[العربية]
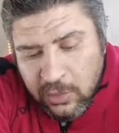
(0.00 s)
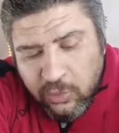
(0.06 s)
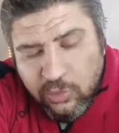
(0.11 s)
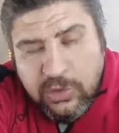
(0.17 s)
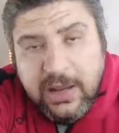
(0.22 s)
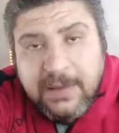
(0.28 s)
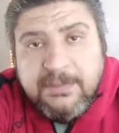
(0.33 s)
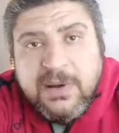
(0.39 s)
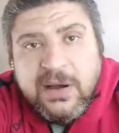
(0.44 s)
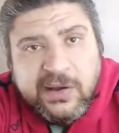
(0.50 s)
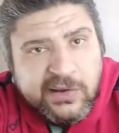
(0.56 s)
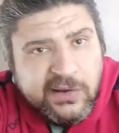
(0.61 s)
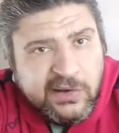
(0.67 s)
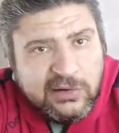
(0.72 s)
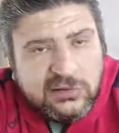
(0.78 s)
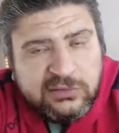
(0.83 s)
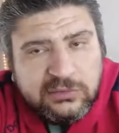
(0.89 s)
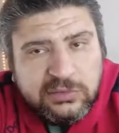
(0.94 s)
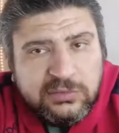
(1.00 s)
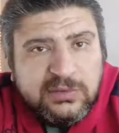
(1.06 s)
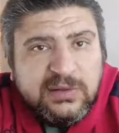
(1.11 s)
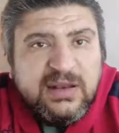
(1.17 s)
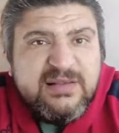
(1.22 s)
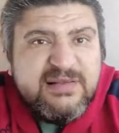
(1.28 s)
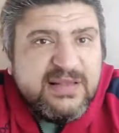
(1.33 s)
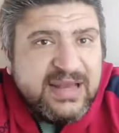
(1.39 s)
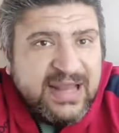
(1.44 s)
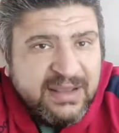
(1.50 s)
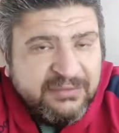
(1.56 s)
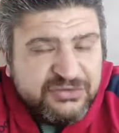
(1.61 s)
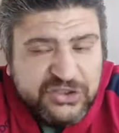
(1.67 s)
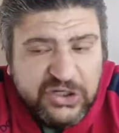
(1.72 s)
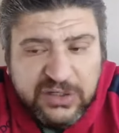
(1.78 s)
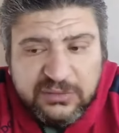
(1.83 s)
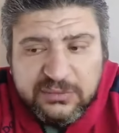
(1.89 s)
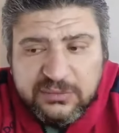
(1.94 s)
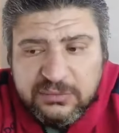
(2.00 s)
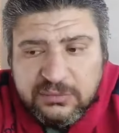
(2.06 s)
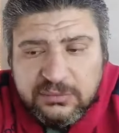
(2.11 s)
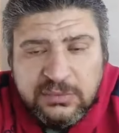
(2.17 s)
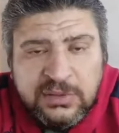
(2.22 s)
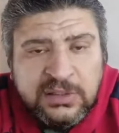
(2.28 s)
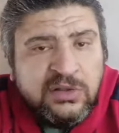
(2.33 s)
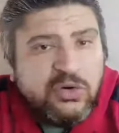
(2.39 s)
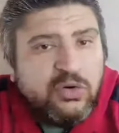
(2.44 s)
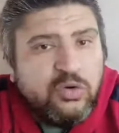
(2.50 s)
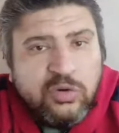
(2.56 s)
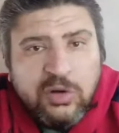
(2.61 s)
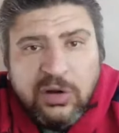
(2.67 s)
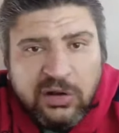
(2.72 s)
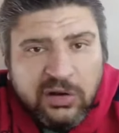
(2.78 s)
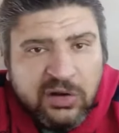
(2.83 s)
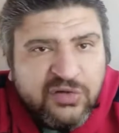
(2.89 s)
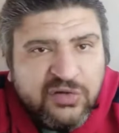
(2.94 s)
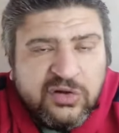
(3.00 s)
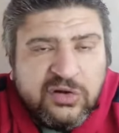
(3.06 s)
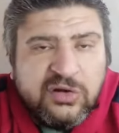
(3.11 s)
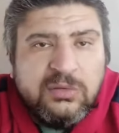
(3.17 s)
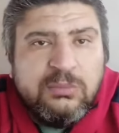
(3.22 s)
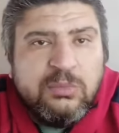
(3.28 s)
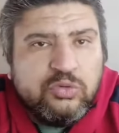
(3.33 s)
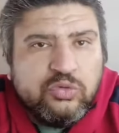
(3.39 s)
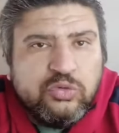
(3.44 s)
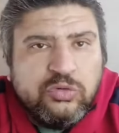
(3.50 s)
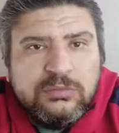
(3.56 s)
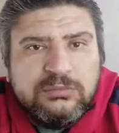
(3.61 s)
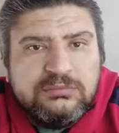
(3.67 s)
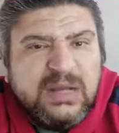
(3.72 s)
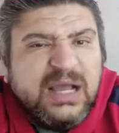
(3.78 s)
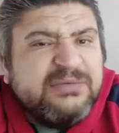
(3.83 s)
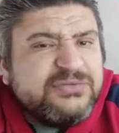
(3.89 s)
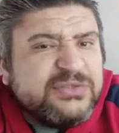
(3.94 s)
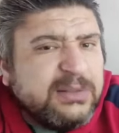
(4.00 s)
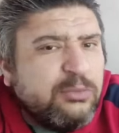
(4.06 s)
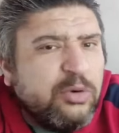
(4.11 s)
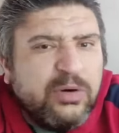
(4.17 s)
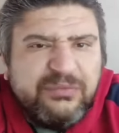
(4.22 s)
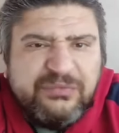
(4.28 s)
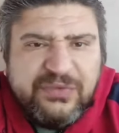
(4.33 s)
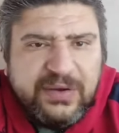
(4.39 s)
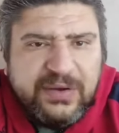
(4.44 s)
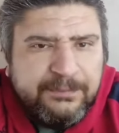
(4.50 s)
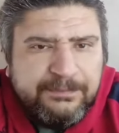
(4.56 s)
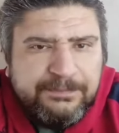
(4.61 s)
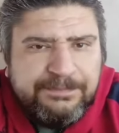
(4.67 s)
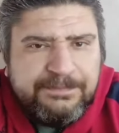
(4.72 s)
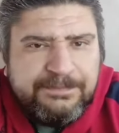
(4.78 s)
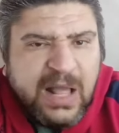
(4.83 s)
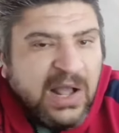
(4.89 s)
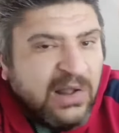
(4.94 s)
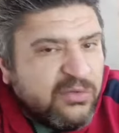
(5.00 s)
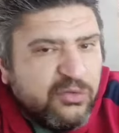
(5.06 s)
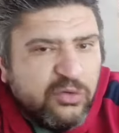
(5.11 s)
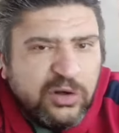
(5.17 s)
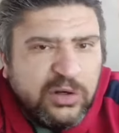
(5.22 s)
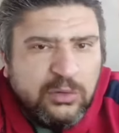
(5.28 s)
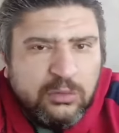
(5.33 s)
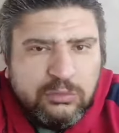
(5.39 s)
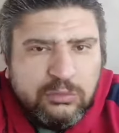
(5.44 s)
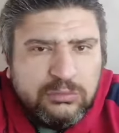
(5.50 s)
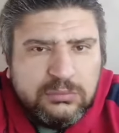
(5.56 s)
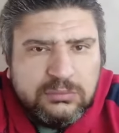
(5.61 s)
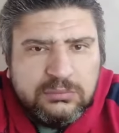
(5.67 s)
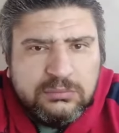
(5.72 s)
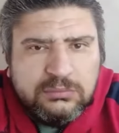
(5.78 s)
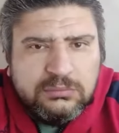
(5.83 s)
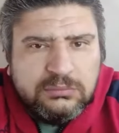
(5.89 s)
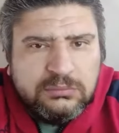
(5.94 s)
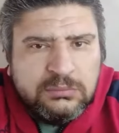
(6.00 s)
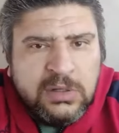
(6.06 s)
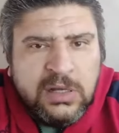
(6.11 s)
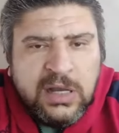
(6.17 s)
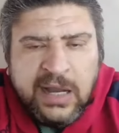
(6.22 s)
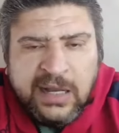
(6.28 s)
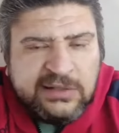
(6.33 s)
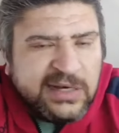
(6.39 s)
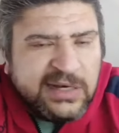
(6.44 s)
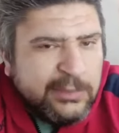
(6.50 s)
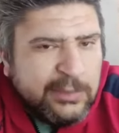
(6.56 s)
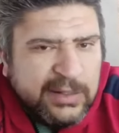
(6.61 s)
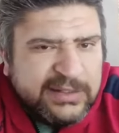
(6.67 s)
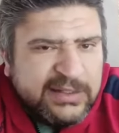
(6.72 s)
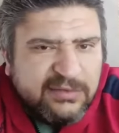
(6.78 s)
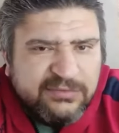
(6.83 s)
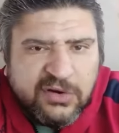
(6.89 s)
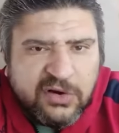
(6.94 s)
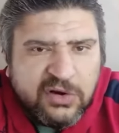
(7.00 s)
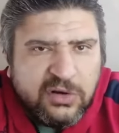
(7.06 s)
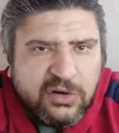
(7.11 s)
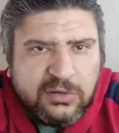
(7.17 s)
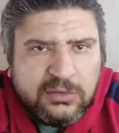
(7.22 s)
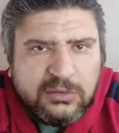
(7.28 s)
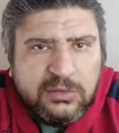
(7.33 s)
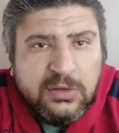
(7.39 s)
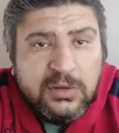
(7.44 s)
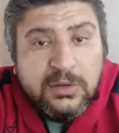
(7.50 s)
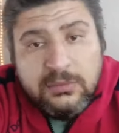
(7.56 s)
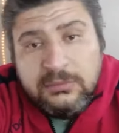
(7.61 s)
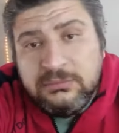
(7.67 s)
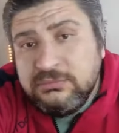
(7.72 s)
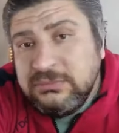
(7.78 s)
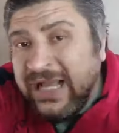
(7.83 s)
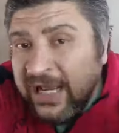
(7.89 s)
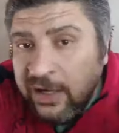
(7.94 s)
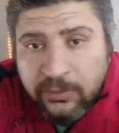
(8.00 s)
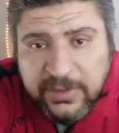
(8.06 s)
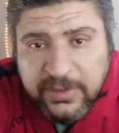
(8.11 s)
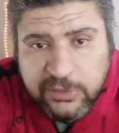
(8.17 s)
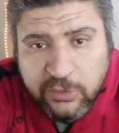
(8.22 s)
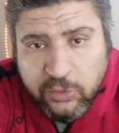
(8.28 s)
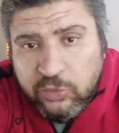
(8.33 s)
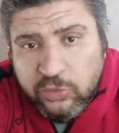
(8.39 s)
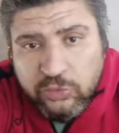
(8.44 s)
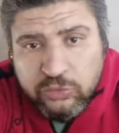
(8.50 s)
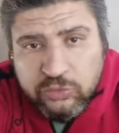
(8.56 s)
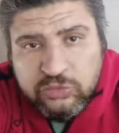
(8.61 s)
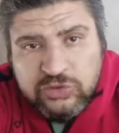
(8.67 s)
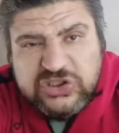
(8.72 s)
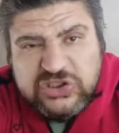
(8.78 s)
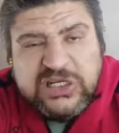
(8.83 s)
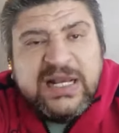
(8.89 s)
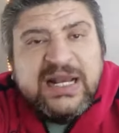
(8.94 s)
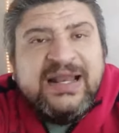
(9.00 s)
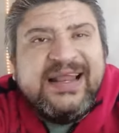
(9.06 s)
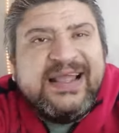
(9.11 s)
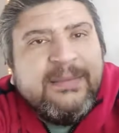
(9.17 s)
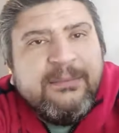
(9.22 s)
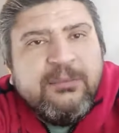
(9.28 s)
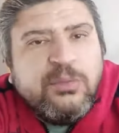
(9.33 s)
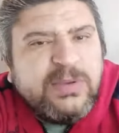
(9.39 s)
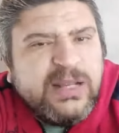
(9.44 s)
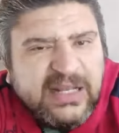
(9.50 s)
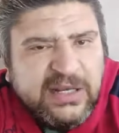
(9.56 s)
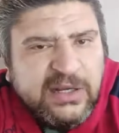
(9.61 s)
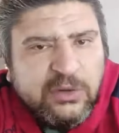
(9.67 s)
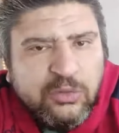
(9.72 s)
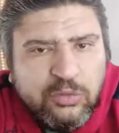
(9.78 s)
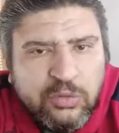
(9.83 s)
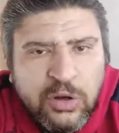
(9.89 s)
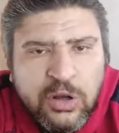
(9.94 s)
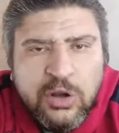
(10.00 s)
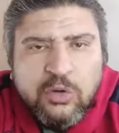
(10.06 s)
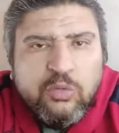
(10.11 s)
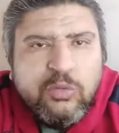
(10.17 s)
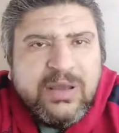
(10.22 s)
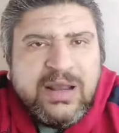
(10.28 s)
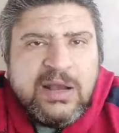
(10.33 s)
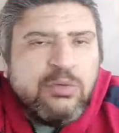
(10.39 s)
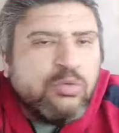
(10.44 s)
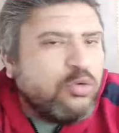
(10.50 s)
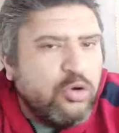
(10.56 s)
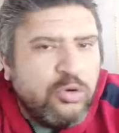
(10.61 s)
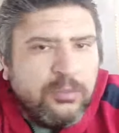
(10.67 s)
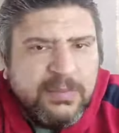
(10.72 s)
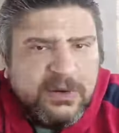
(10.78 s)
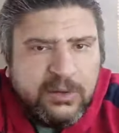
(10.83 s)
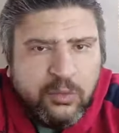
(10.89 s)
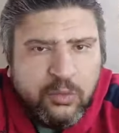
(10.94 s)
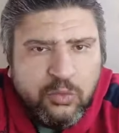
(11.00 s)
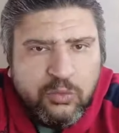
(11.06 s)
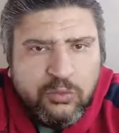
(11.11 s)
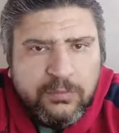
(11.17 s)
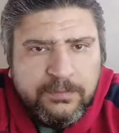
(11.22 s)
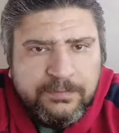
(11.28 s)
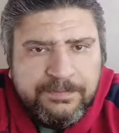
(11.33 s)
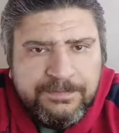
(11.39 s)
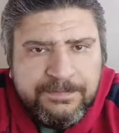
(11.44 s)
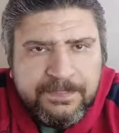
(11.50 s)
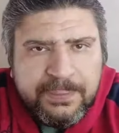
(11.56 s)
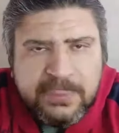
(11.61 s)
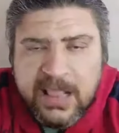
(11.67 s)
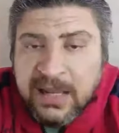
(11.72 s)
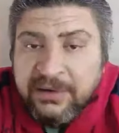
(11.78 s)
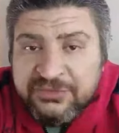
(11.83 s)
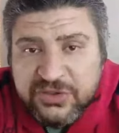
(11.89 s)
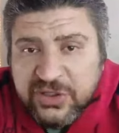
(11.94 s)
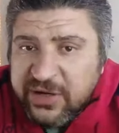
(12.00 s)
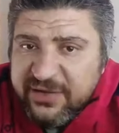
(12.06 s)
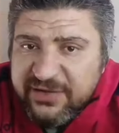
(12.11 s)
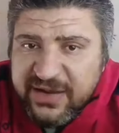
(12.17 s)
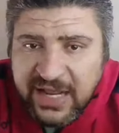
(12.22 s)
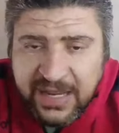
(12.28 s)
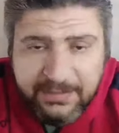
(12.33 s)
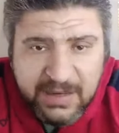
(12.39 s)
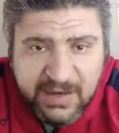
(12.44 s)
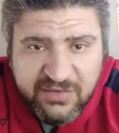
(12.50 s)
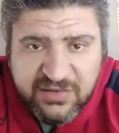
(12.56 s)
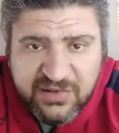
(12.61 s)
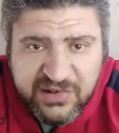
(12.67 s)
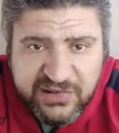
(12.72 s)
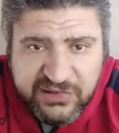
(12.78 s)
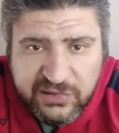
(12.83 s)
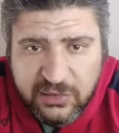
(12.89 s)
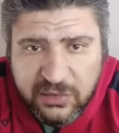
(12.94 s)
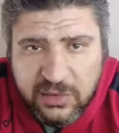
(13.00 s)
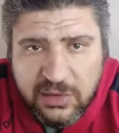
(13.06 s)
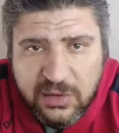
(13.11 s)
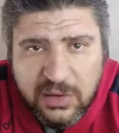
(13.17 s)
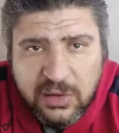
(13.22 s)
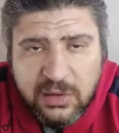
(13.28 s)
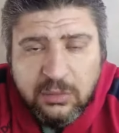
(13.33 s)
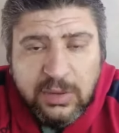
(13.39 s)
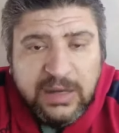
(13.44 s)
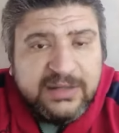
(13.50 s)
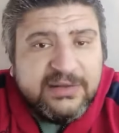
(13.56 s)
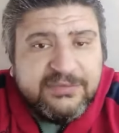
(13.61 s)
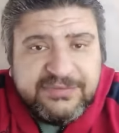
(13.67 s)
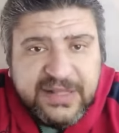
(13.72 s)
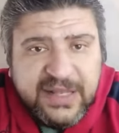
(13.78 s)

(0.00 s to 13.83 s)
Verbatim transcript: ولما غيرت نزل قفشه قدر ان هو يخلص لك الموضوع قفشه موفق حظه حلو على راي والدي الفراج اهله بيدعوا له والشارع اللي جنبه بيدعي له وجيرانه كلهم بيدعوا له قفشه نزل عمل اسيست وهدف